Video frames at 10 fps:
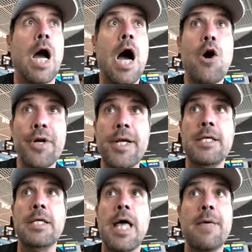Ahora,
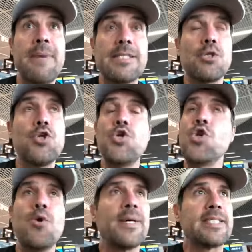y además,
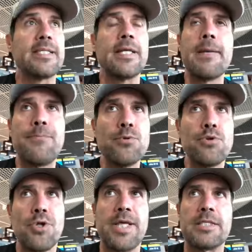no vas a tener
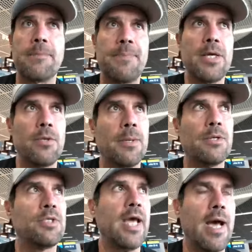puntos de ATP o
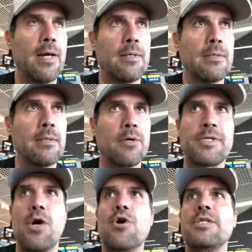WTA. O
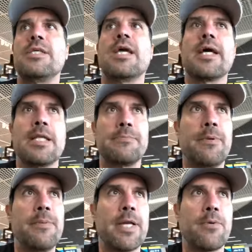sea, hoy si ganas
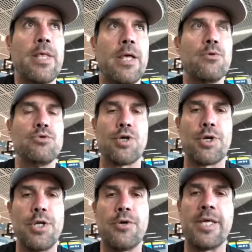primera rueda de un
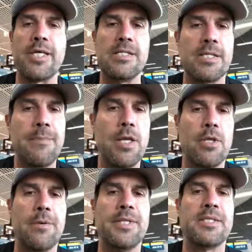torneo de 15.000
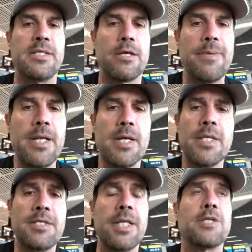o de 25.000,
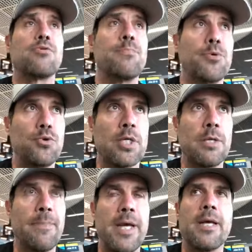tienes un punto
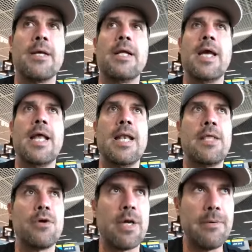de ATP. El
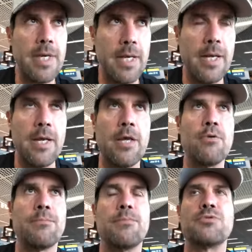año que viene,
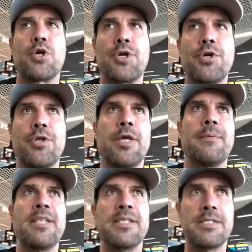en un torneo
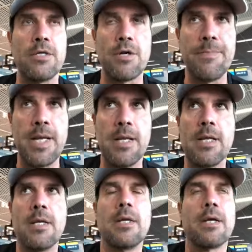de 25.000
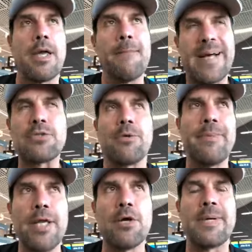que más o
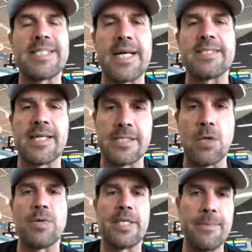menos vas a gastar
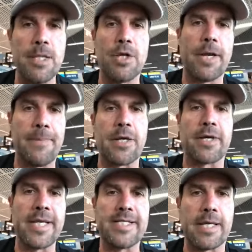50 mil dólares para
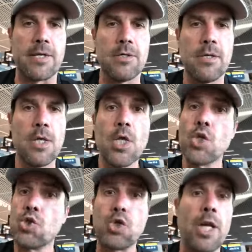organizarlo,
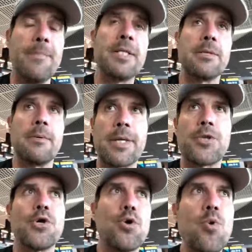solamente va a
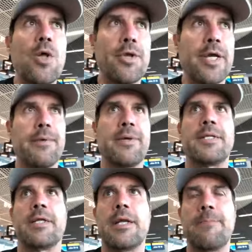haber dos jugadores que van a
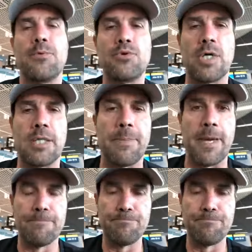tener puntos ATP.